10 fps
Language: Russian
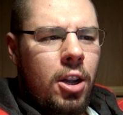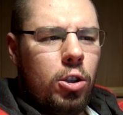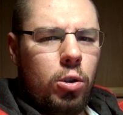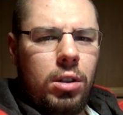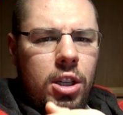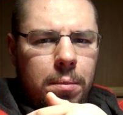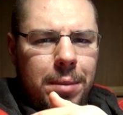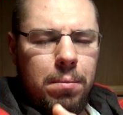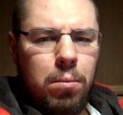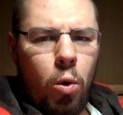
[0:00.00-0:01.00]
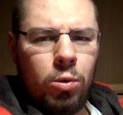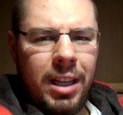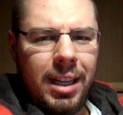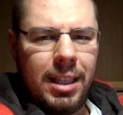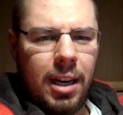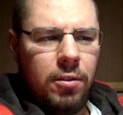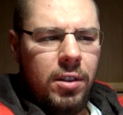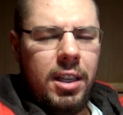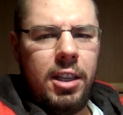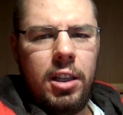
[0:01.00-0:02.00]
что даже при полной
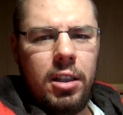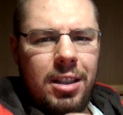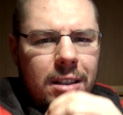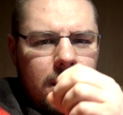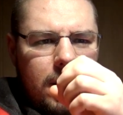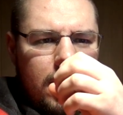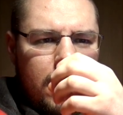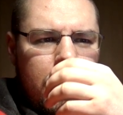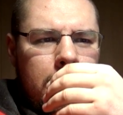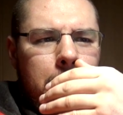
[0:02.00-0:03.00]
атрофии, э,